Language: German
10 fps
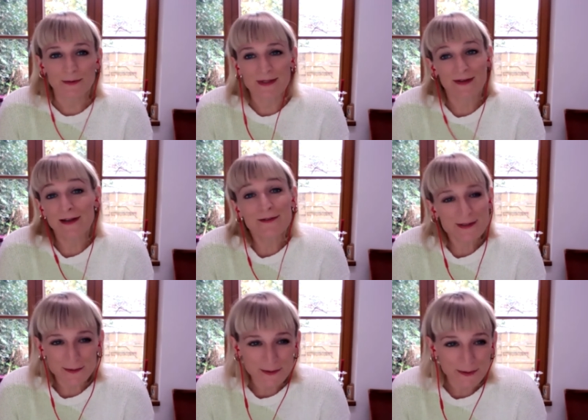
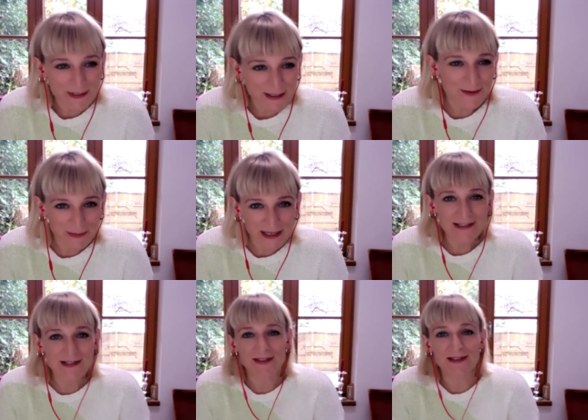zweifelsohne und
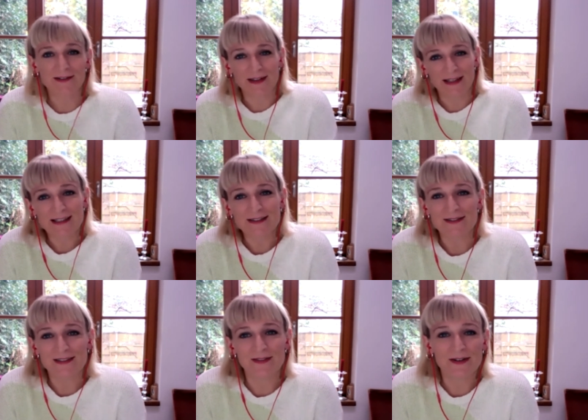automatisch widerfährt
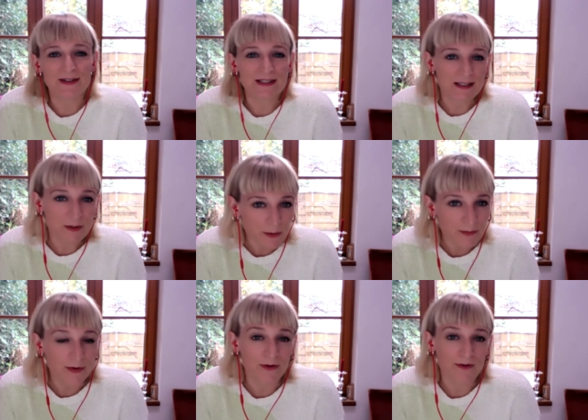und dem wir auch nicht
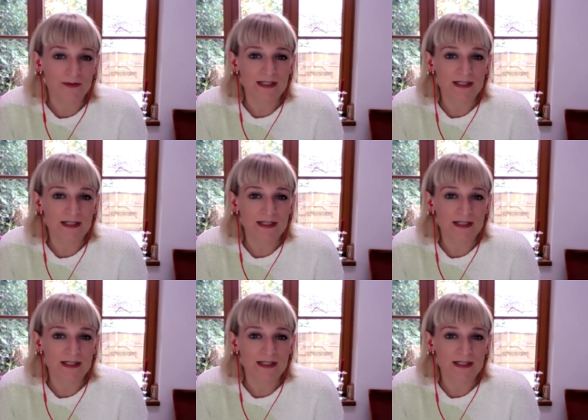entkommen können,